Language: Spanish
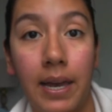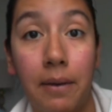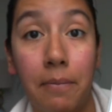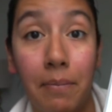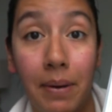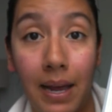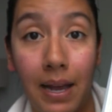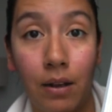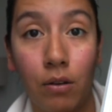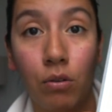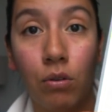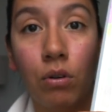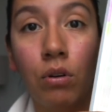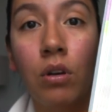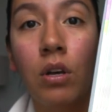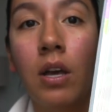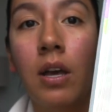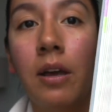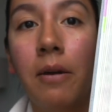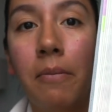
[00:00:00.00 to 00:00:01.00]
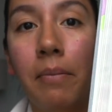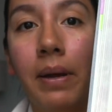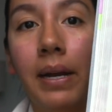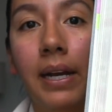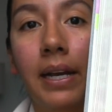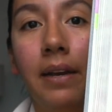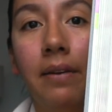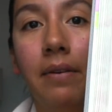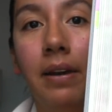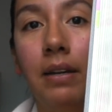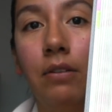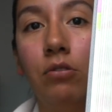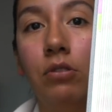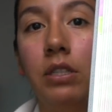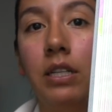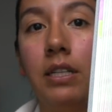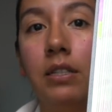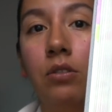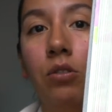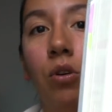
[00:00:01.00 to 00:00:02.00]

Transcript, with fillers: en blanco para que vean ustedes